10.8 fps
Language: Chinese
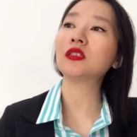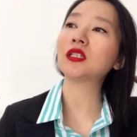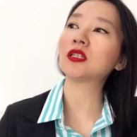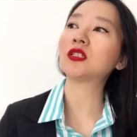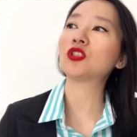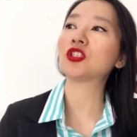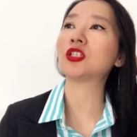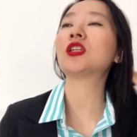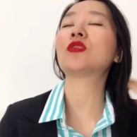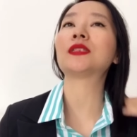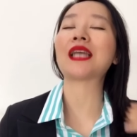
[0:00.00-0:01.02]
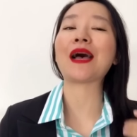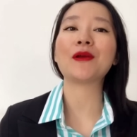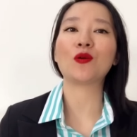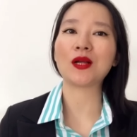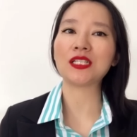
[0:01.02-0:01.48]
跟这个时间用差
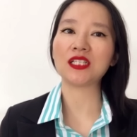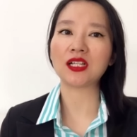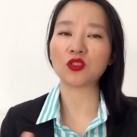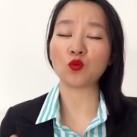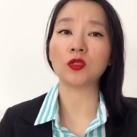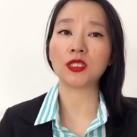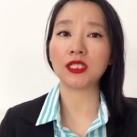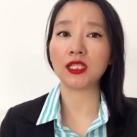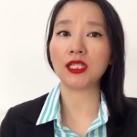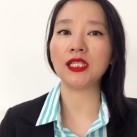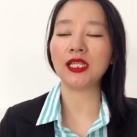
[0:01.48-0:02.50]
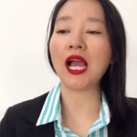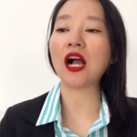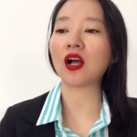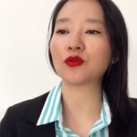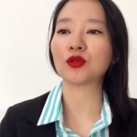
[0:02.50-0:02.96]
没有关系，但是我只一
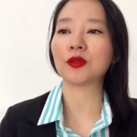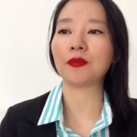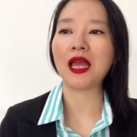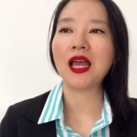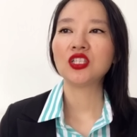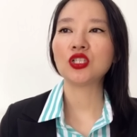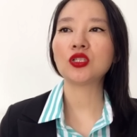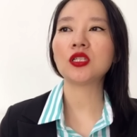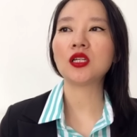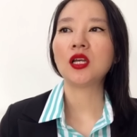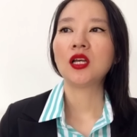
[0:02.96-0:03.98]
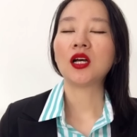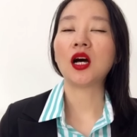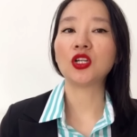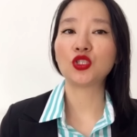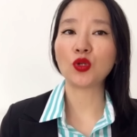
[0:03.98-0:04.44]
样告诉你们，就是
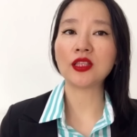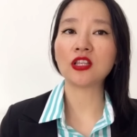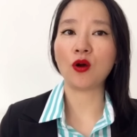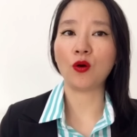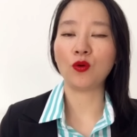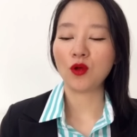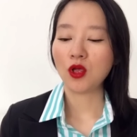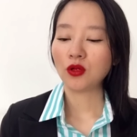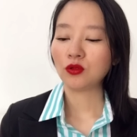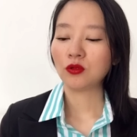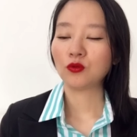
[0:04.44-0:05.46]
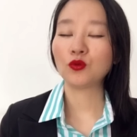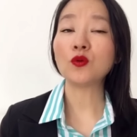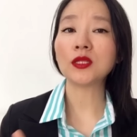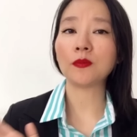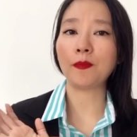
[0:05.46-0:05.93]
呃蒜头。 如
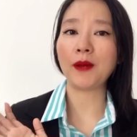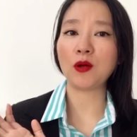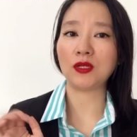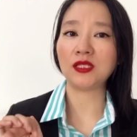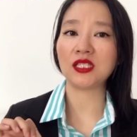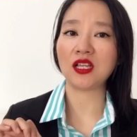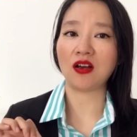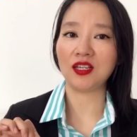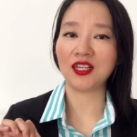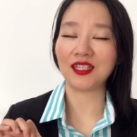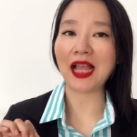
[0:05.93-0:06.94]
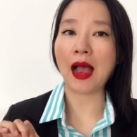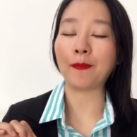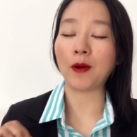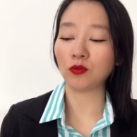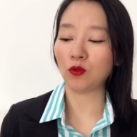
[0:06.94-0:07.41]
果你们被蚊子咬了一个大
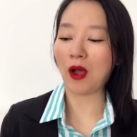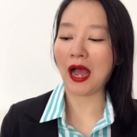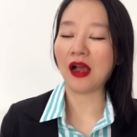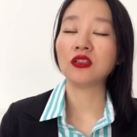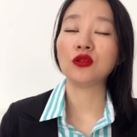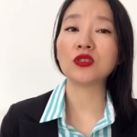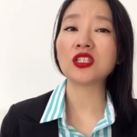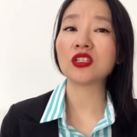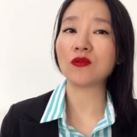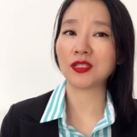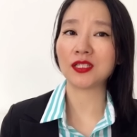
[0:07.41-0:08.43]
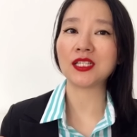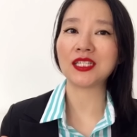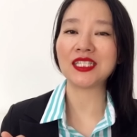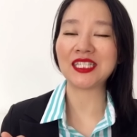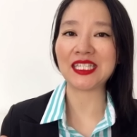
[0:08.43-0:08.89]
包的话，有的时候真的
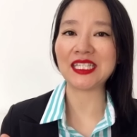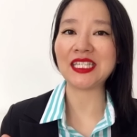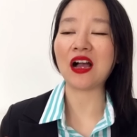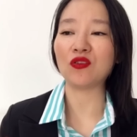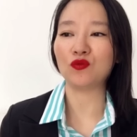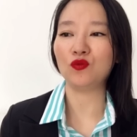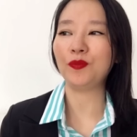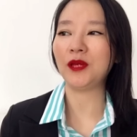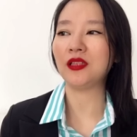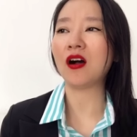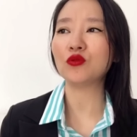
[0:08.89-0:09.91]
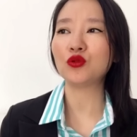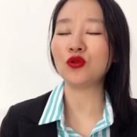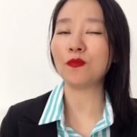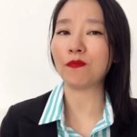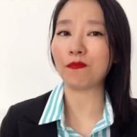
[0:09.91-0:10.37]
是奇痒无比。然后
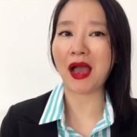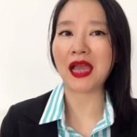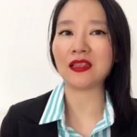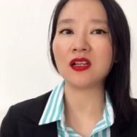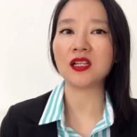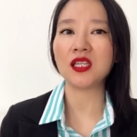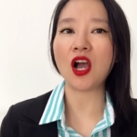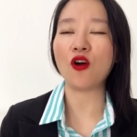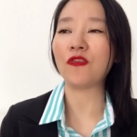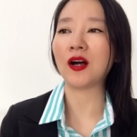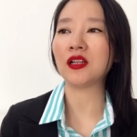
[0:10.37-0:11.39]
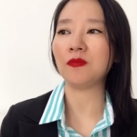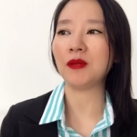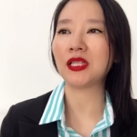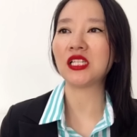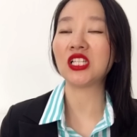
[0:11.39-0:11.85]
去买那个药房里
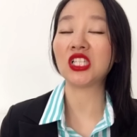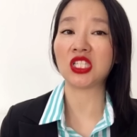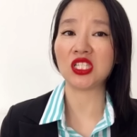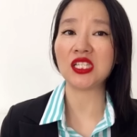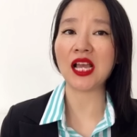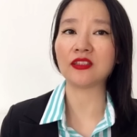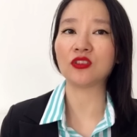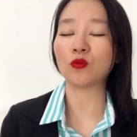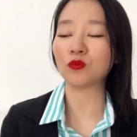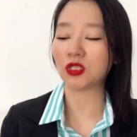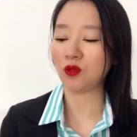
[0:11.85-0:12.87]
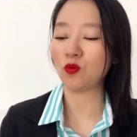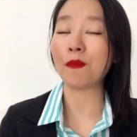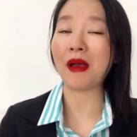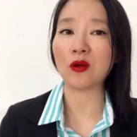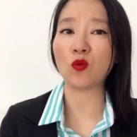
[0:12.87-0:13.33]
面那些止痒的东西，我
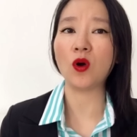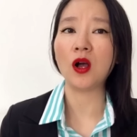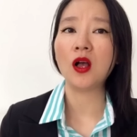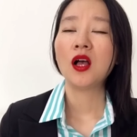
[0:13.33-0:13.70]
买过，